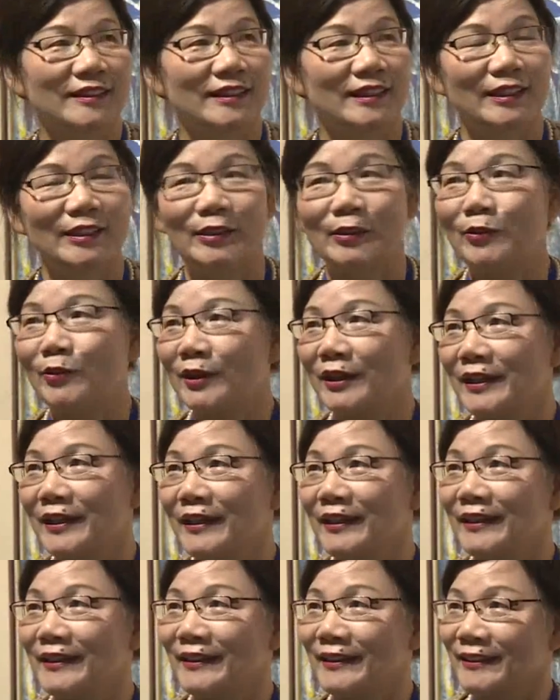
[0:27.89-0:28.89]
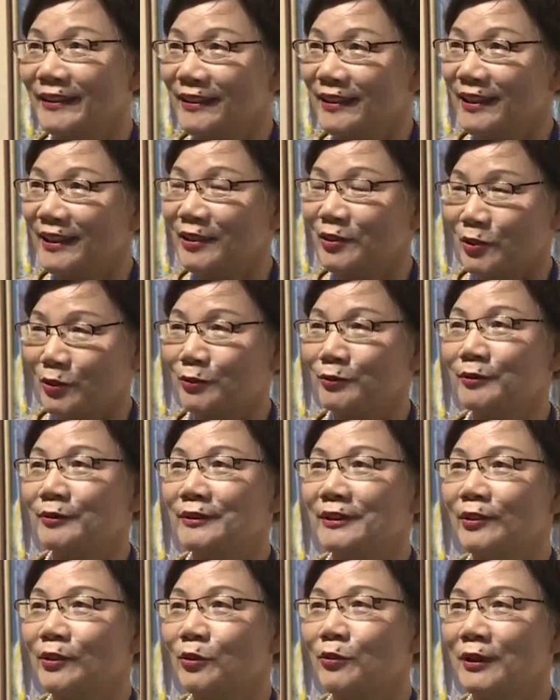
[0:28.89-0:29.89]
嗯，我的厝
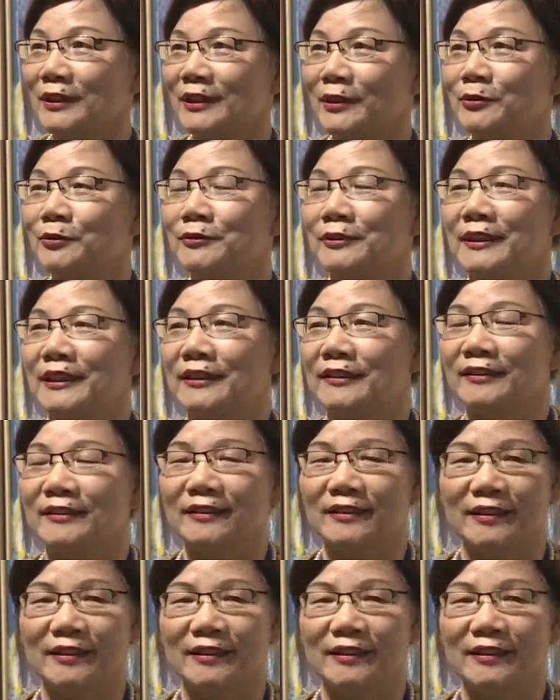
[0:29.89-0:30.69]
住伫附近，